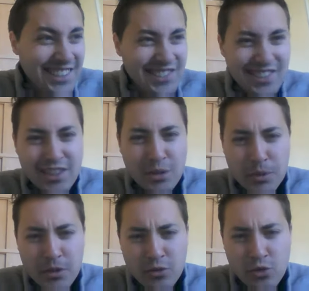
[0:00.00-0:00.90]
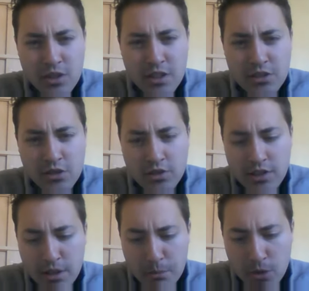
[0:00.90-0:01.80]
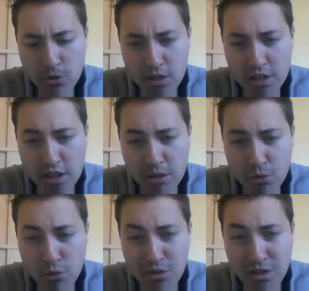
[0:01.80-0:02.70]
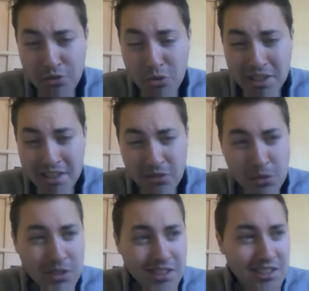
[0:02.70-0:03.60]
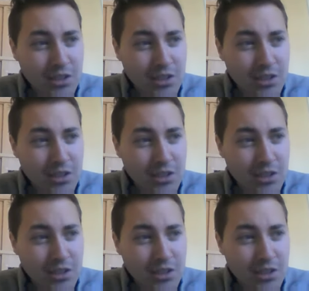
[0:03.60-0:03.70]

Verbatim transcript: c'était un personnage, euh, c'était un personnage qui avait beaucoup de défauts, qui était vraiment très